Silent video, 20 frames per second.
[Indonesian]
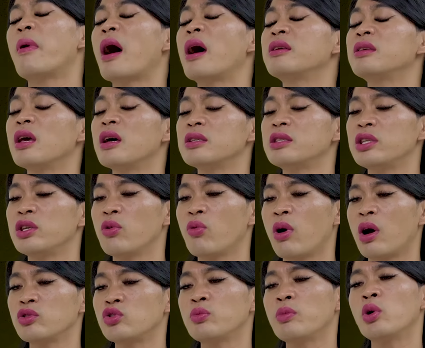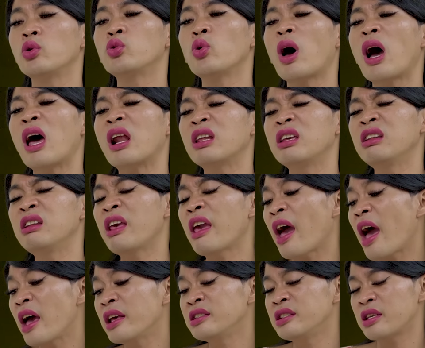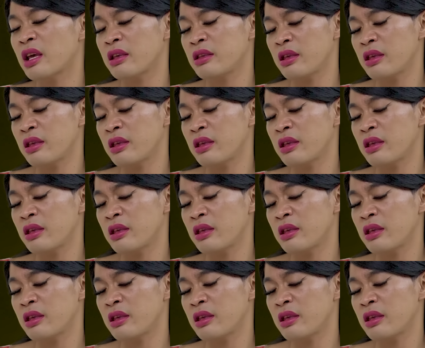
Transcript: banyak sih Wak cuma untuk hari ini aja